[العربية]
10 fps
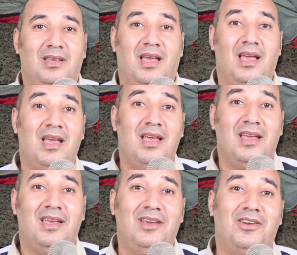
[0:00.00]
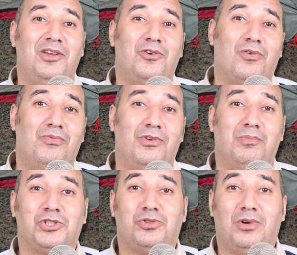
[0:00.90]
ها ايه رايكم في
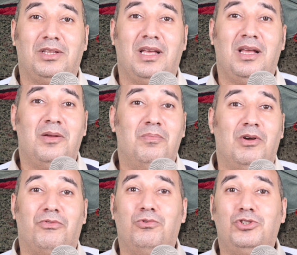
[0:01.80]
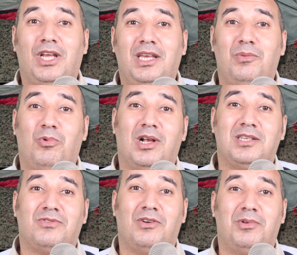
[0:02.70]
المشروع ده مفهوش اي
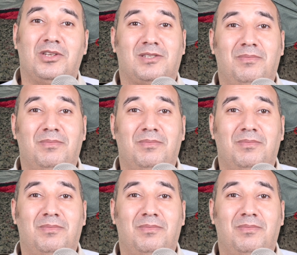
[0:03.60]
مجازفه براس